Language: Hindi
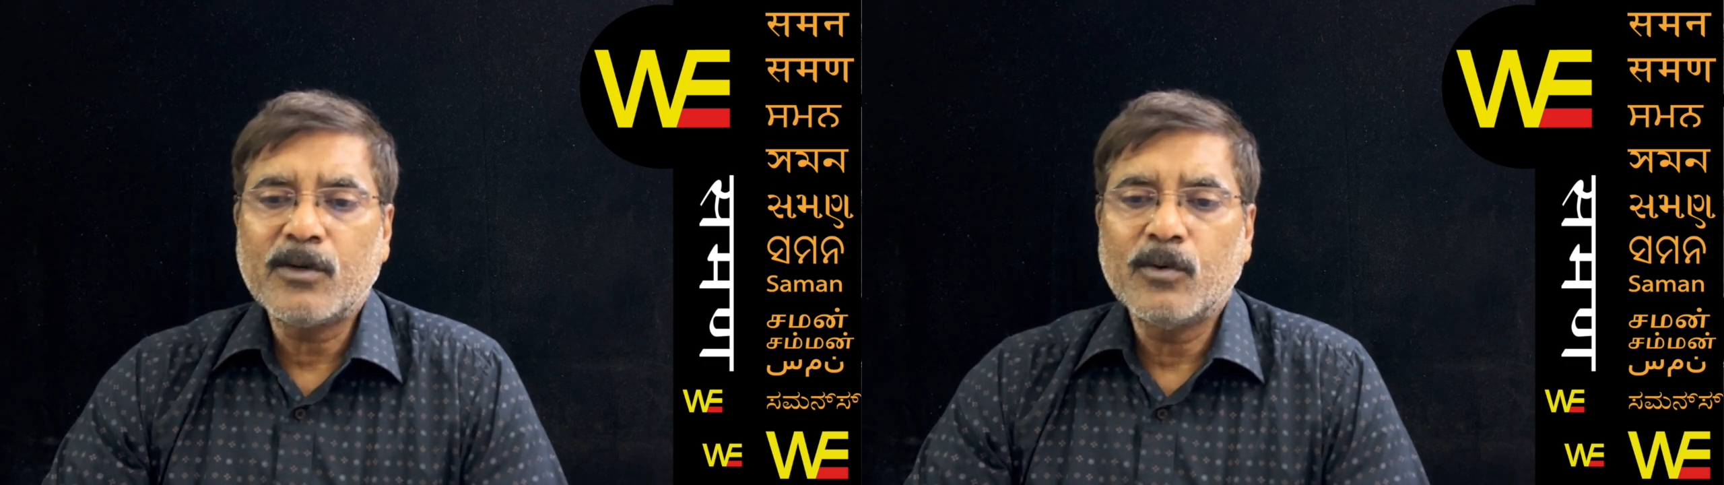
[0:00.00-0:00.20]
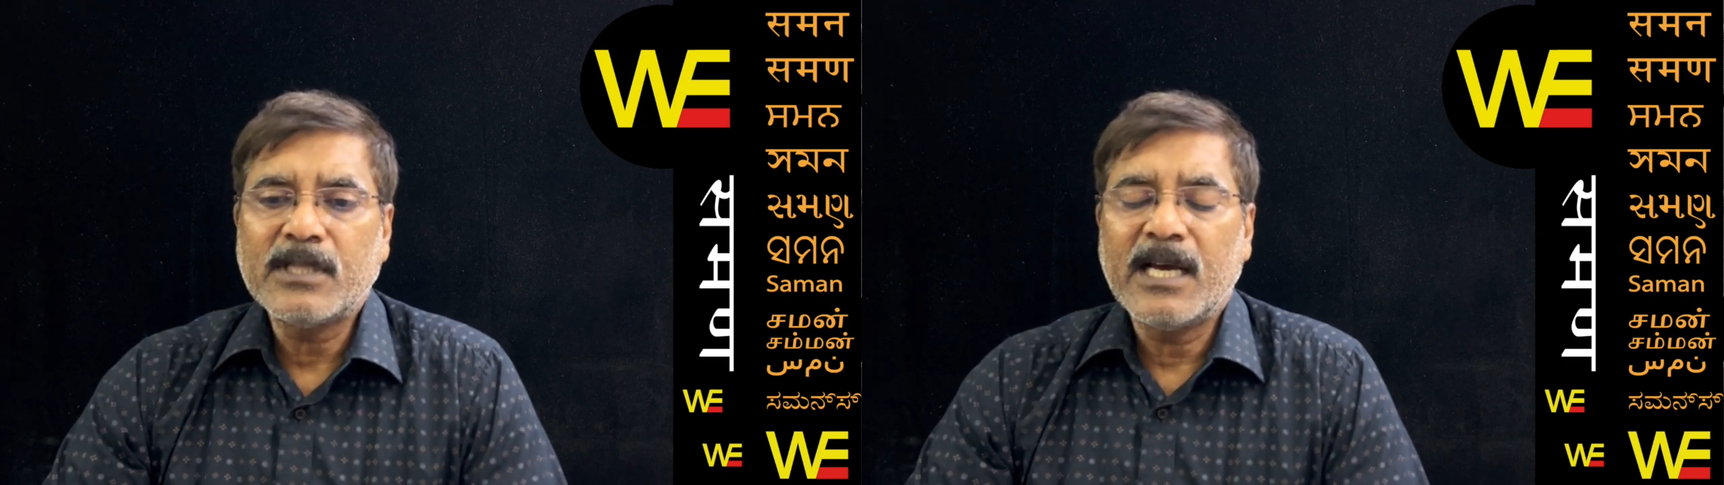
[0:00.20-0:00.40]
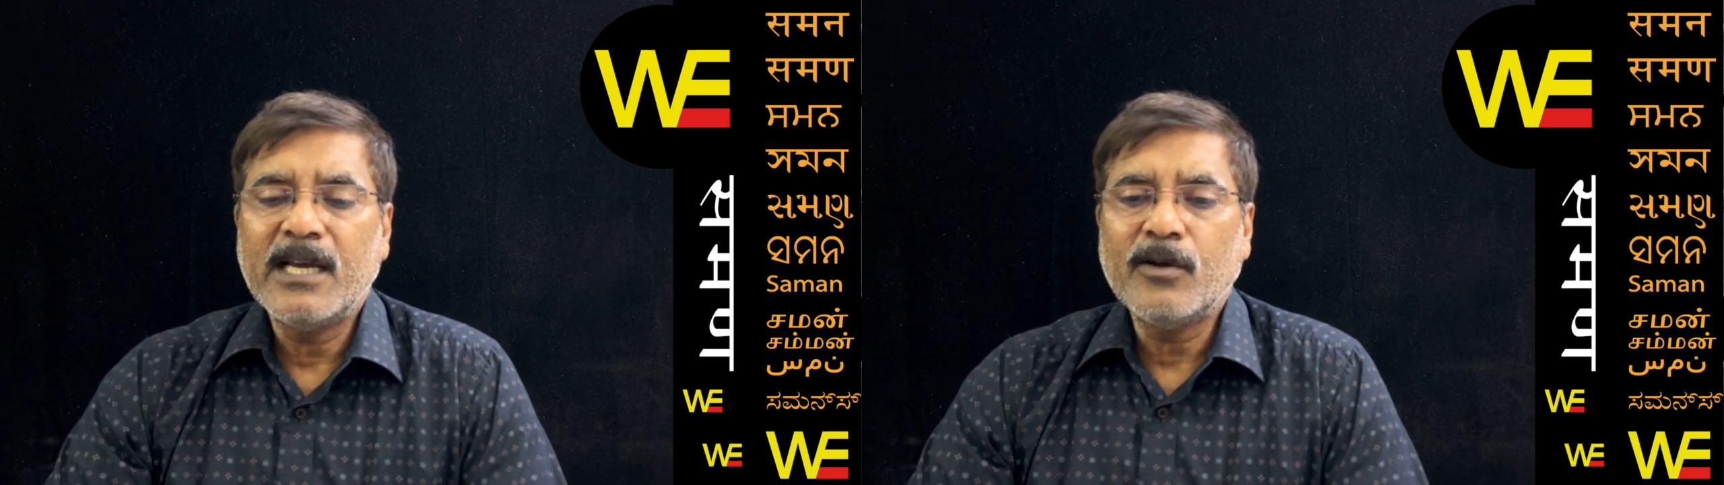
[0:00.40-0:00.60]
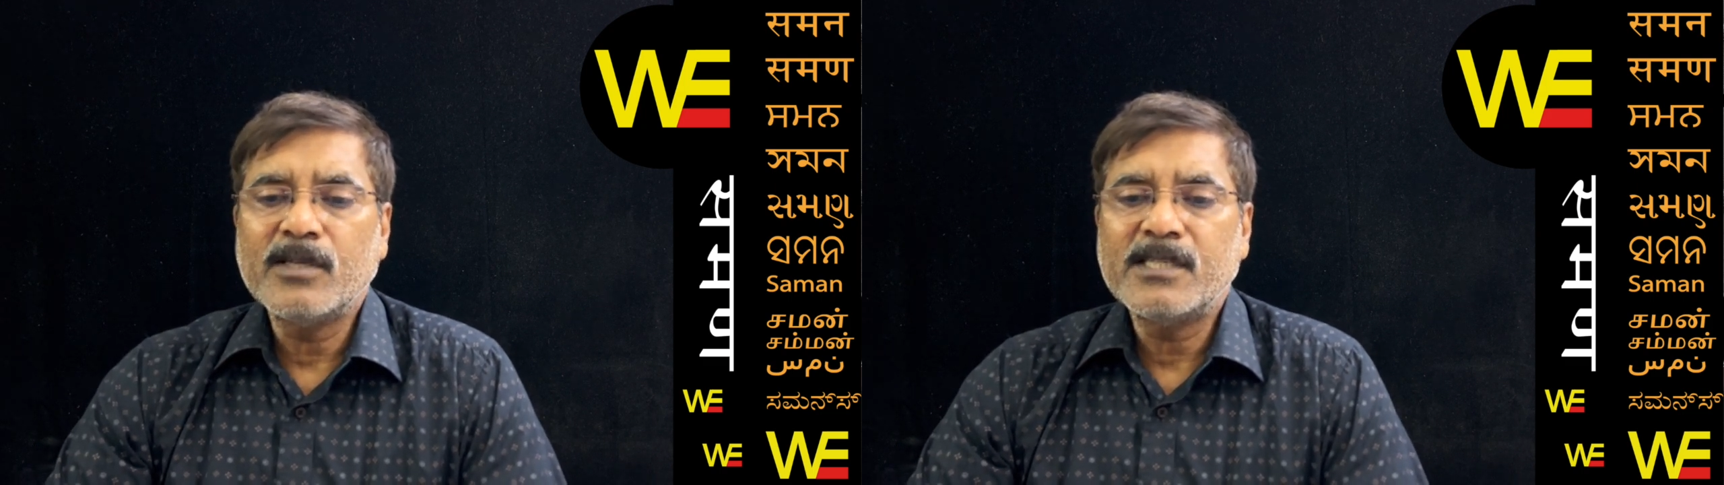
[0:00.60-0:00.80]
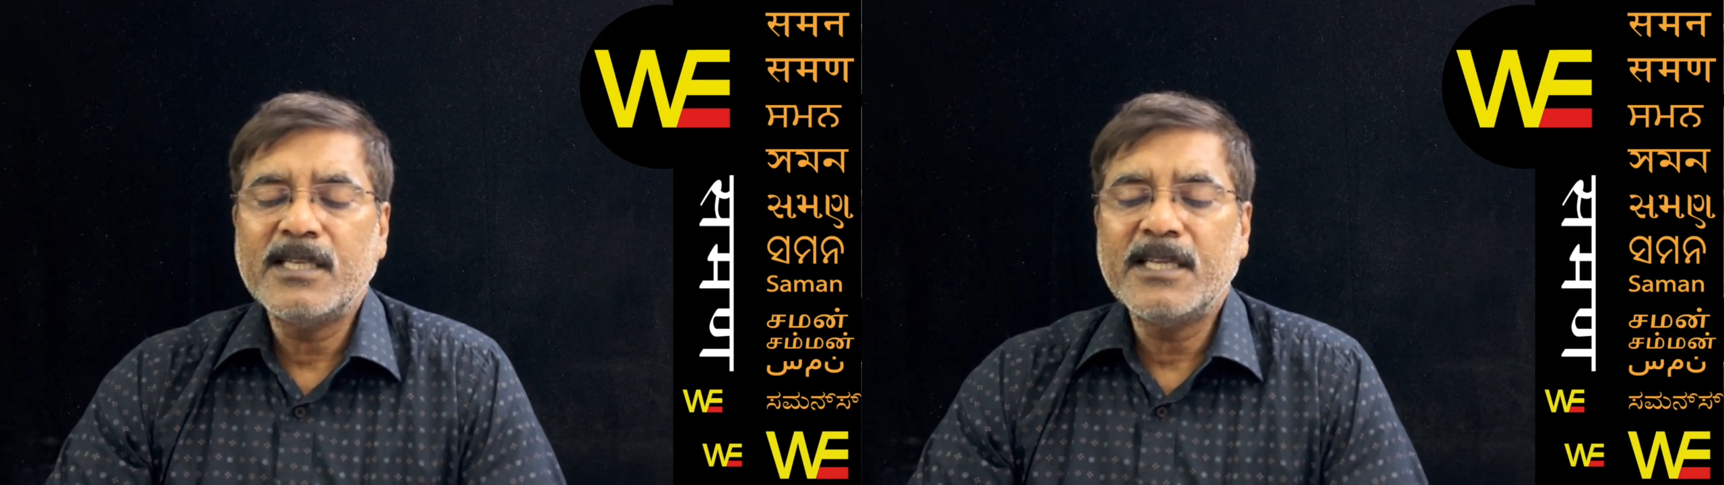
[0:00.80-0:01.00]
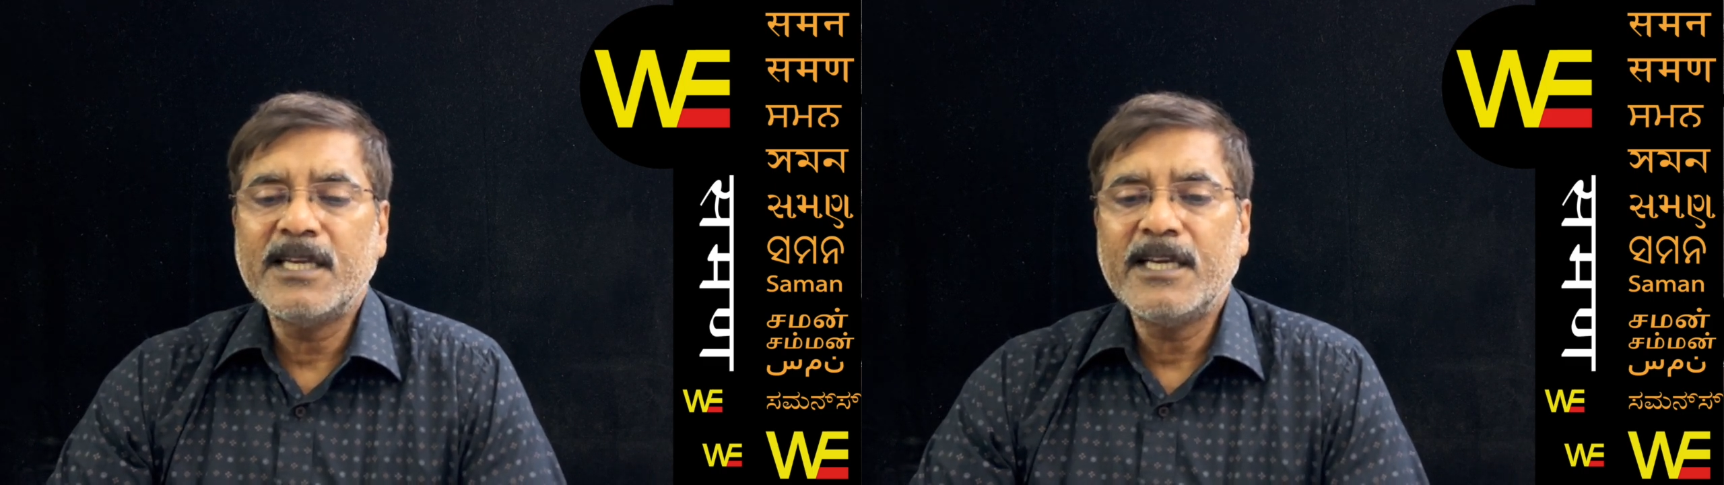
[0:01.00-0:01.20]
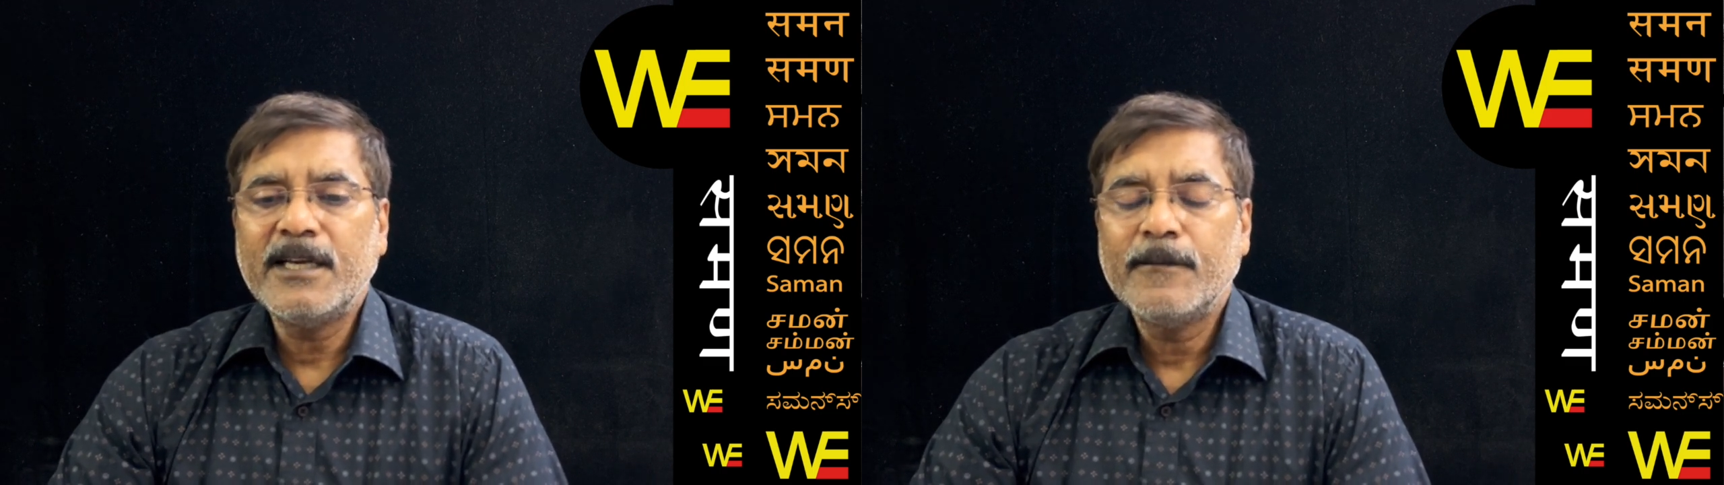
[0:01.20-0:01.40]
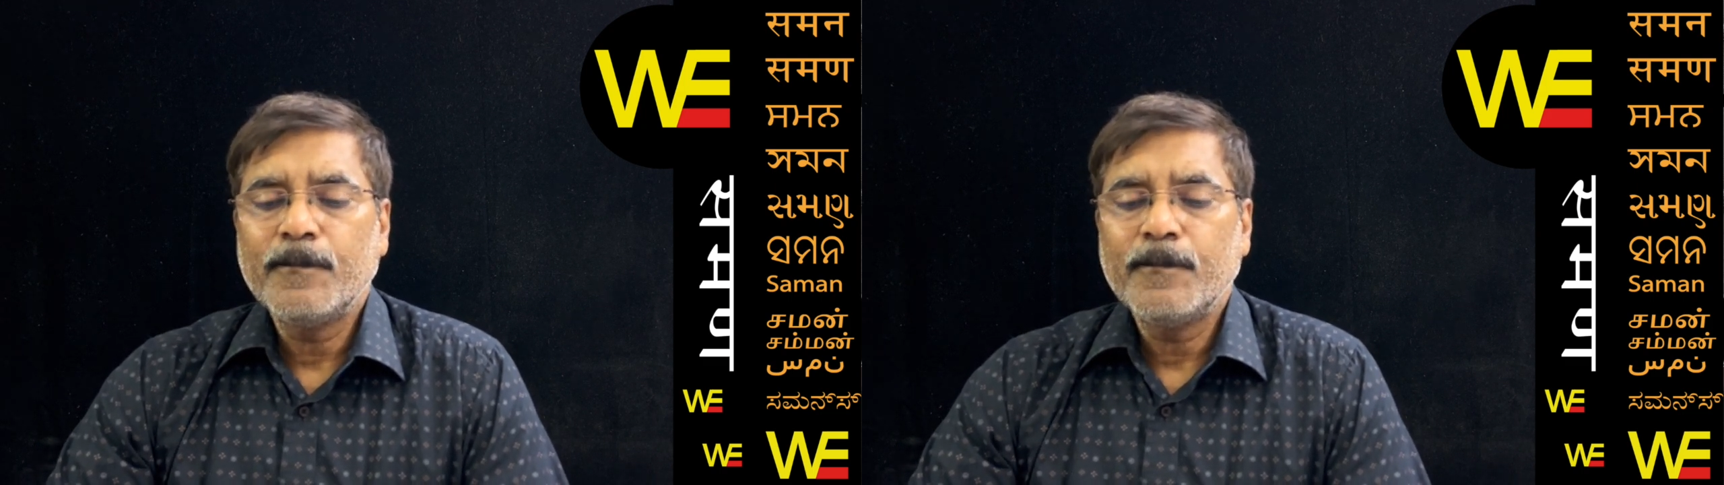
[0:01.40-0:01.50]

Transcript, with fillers: होता है और इसीलिए